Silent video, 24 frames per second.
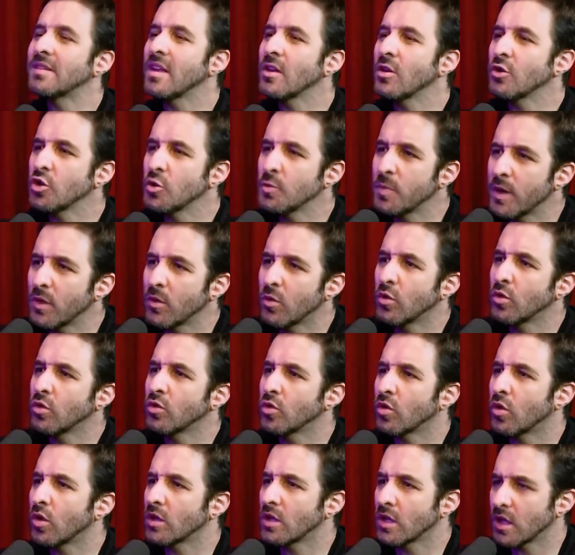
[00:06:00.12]
mas aí eu te
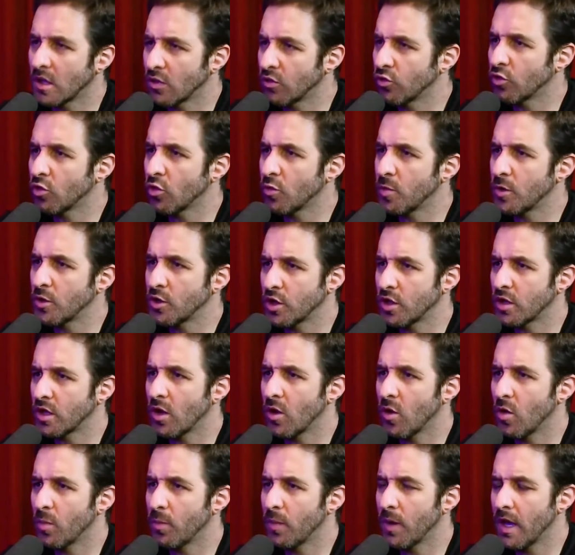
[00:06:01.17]
pergunto, Cortella, desculpa te
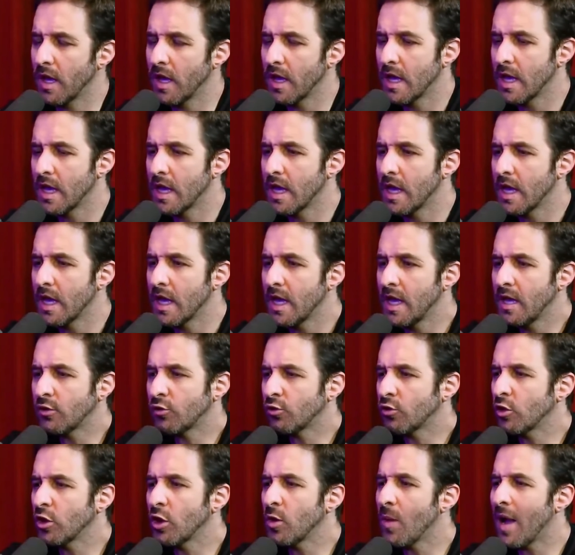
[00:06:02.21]
interromper.
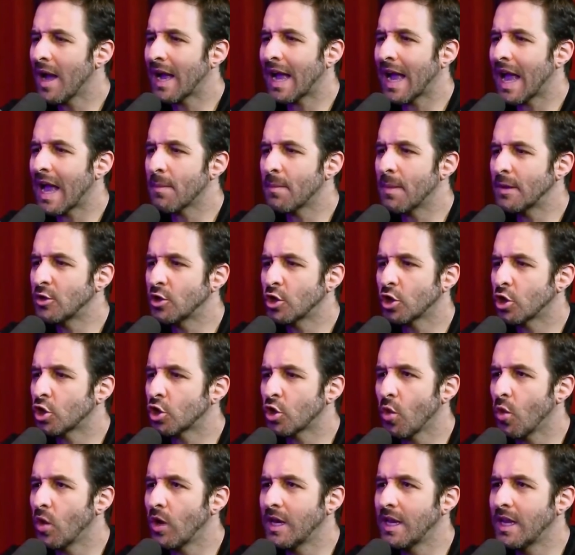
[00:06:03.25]
Isso não acaba te
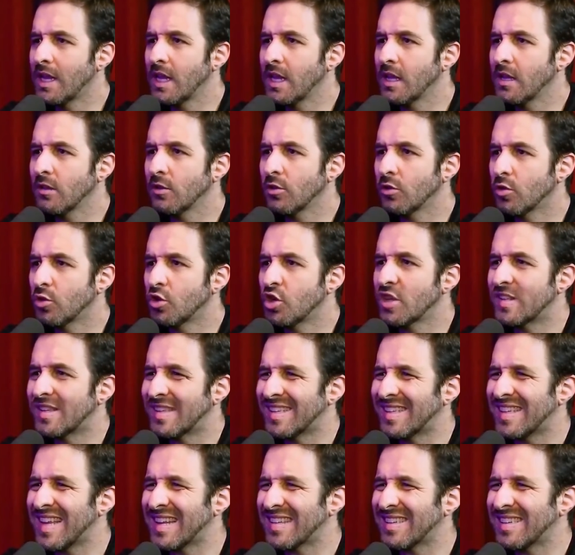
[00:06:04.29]
tolindo, te não,
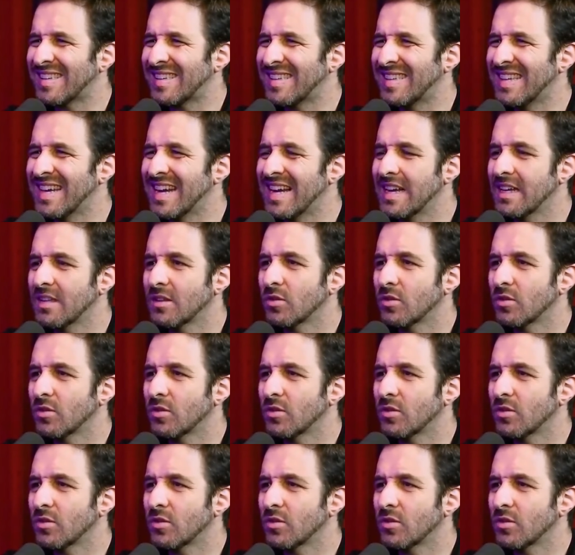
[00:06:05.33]
cerceando?